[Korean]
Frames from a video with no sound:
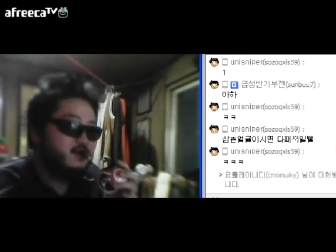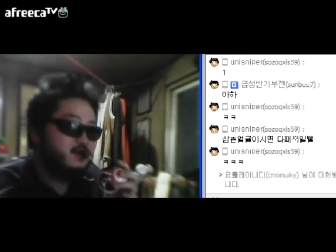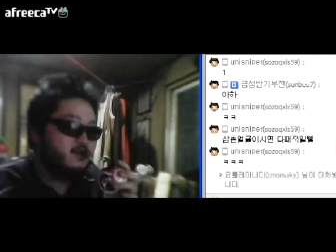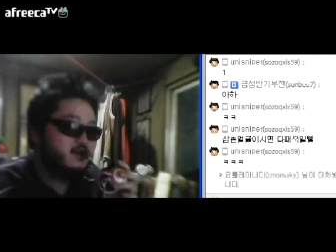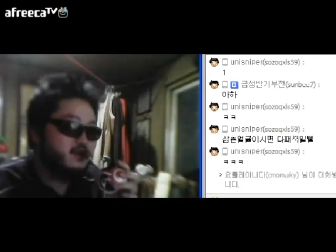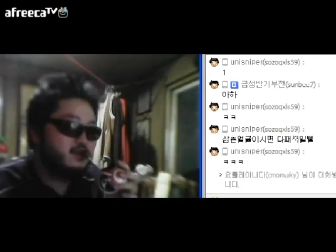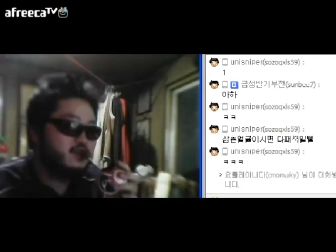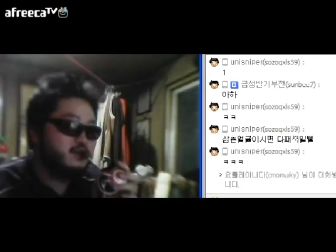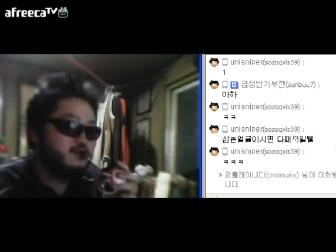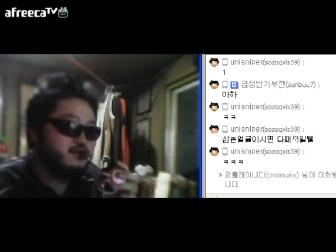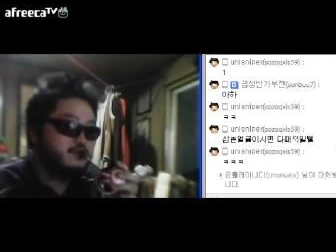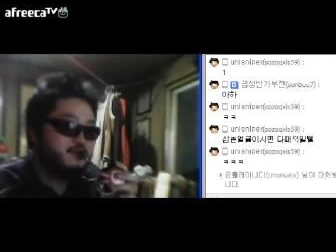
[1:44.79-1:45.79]
어
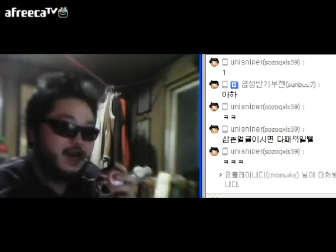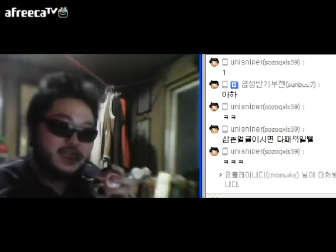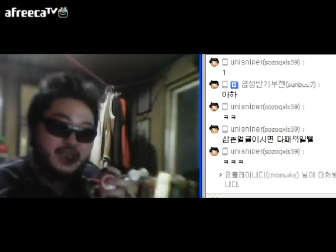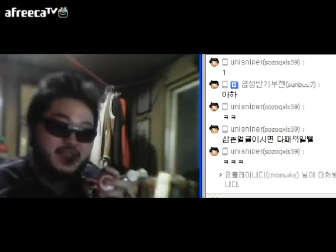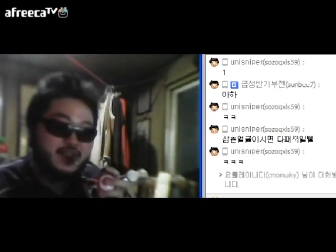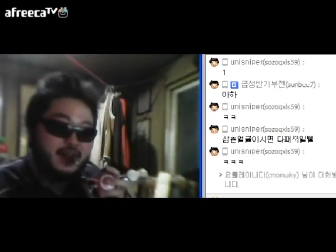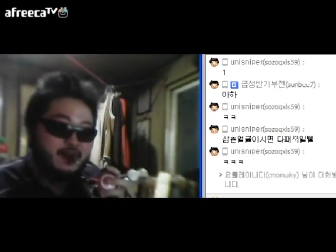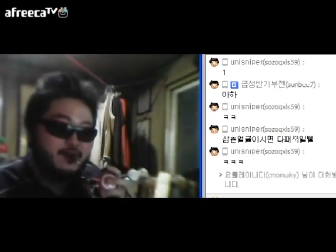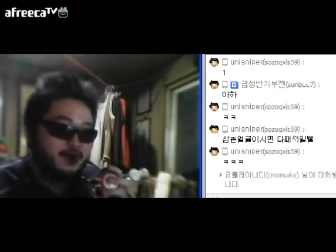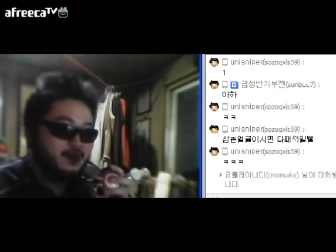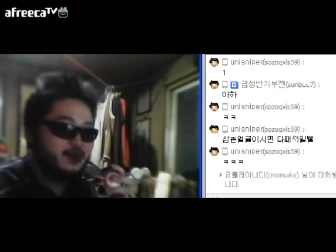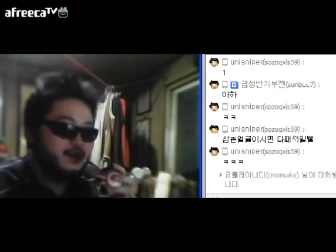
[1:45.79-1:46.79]
여성분
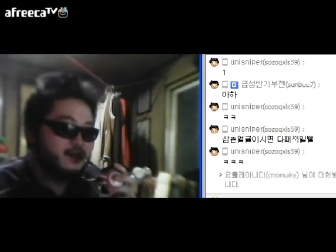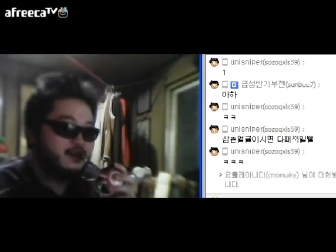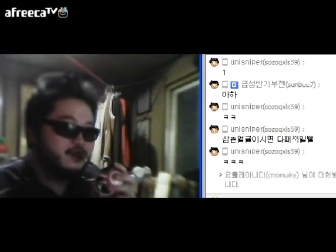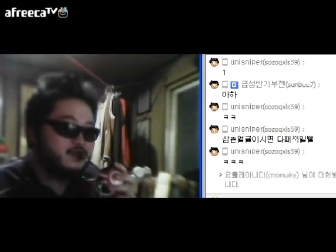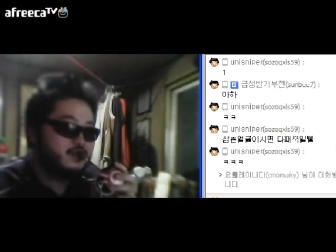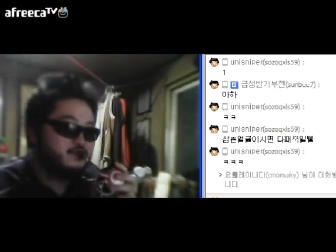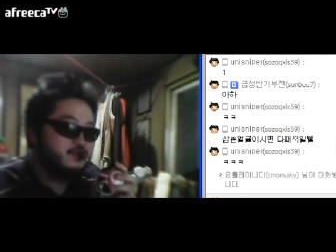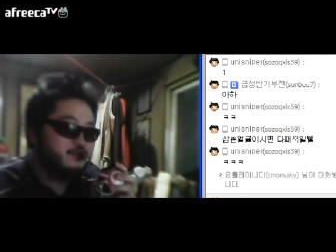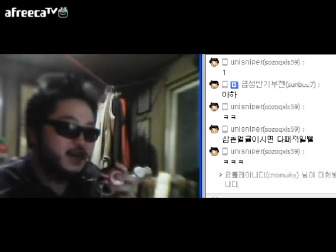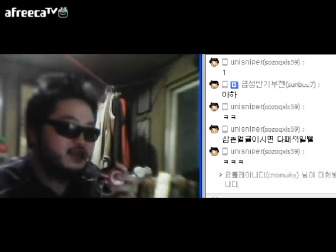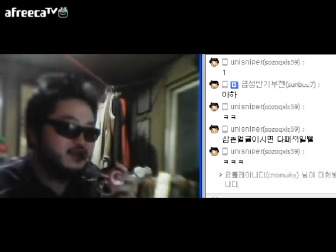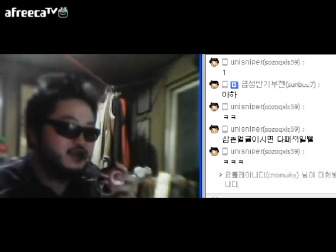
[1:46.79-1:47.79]
맞으시나요 예 여성분
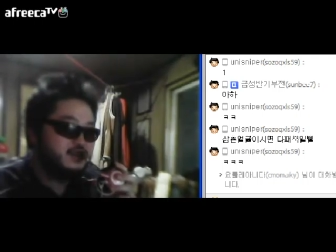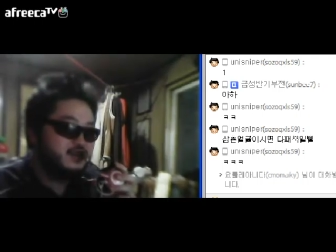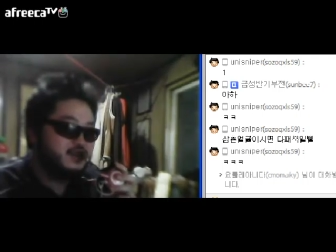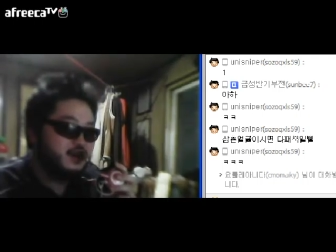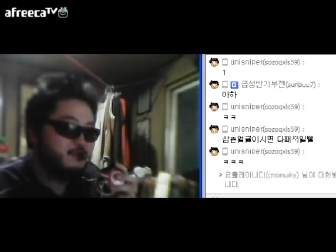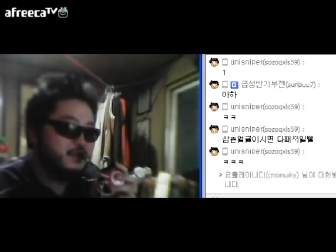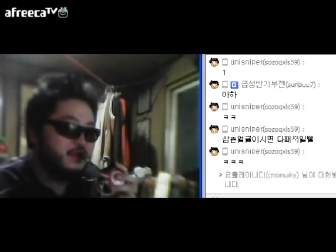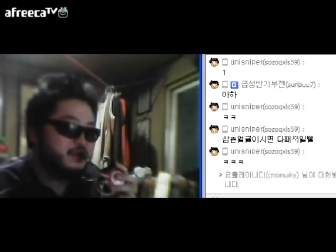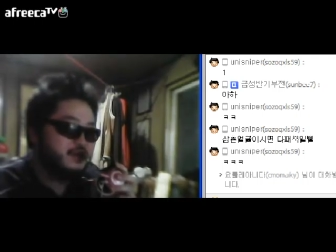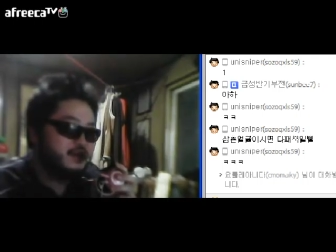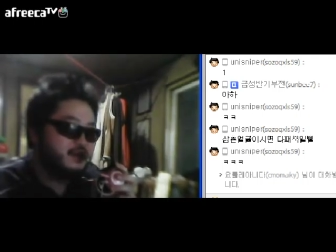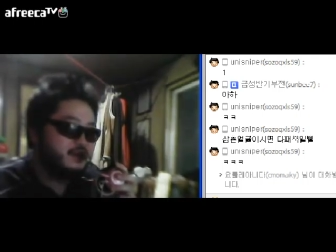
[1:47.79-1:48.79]
맞으신지
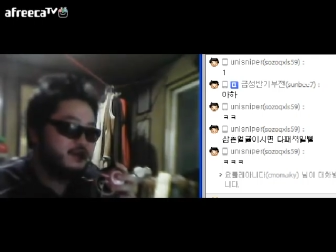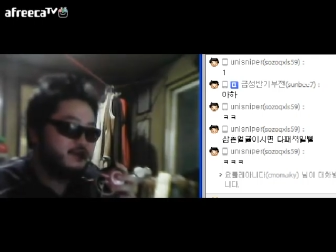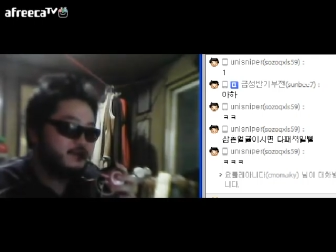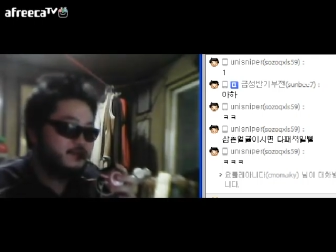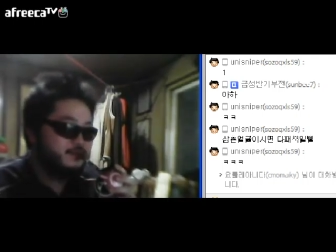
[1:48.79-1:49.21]
한번 예